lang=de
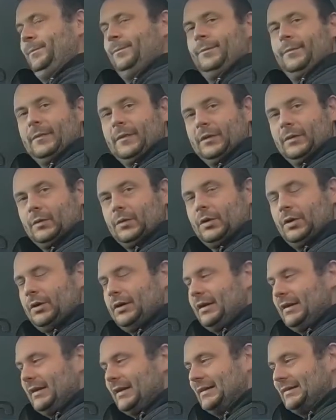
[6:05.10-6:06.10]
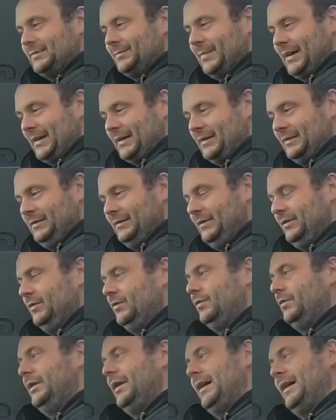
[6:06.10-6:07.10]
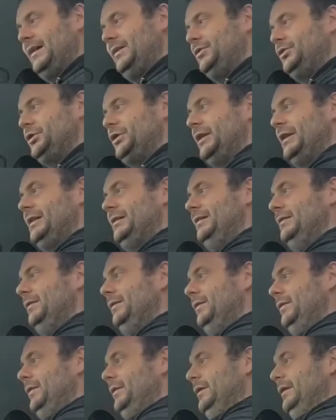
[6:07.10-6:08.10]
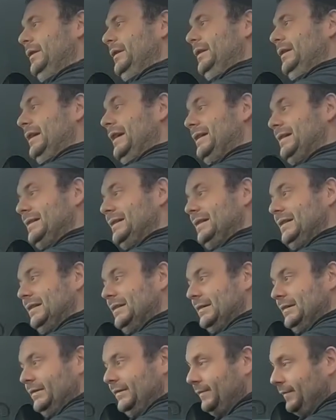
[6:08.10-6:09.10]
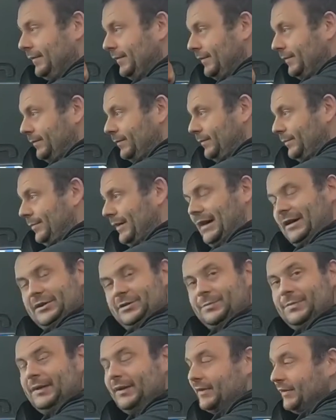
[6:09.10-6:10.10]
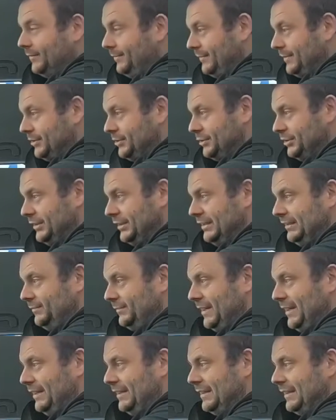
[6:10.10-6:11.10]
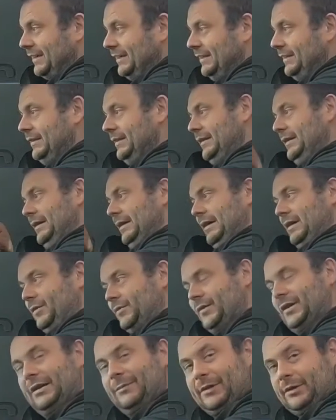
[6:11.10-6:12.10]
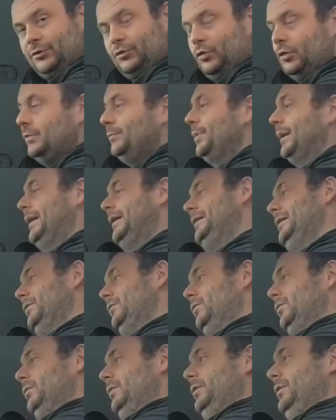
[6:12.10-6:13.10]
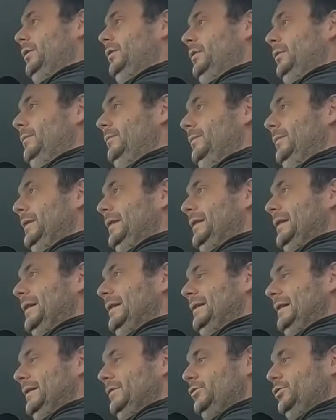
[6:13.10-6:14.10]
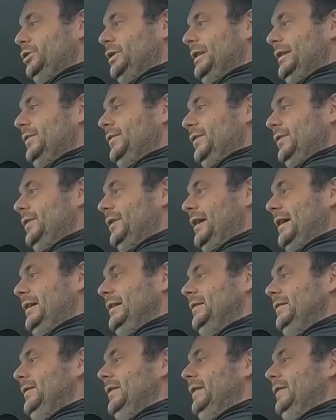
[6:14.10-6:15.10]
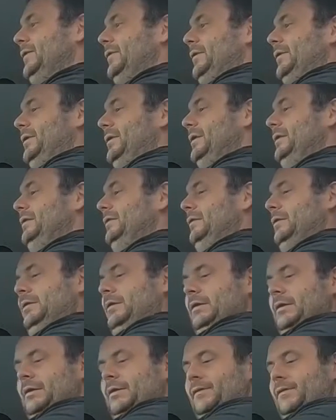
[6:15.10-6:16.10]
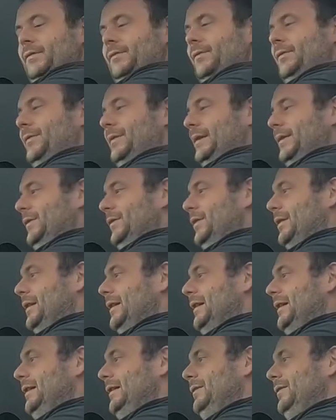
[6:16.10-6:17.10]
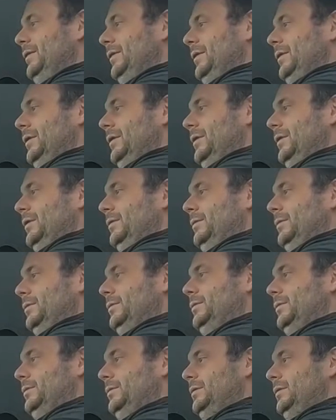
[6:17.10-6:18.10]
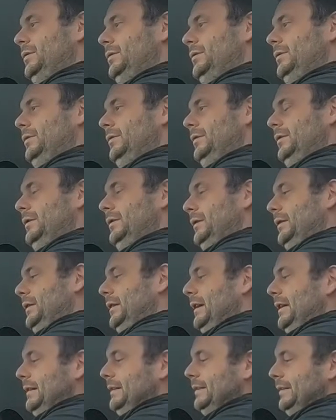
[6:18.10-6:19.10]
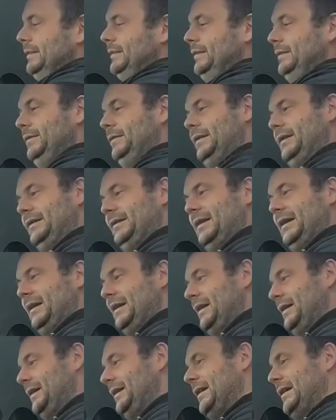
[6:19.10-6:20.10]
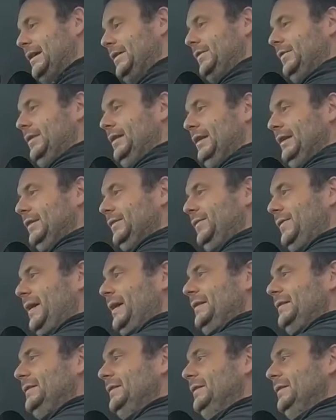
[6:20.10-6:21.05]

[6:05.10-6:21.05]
So könnt ihr das machen und einstellen, dass ihr zum Beispiel zwischen dem Lenkrad auf die Armaturenbretter gucken könnt. Das heißt also, stellt euch ein, setzt euch hin, 25 Grad, Död, död, död. Haltet das Lenkrad rechts und links fest.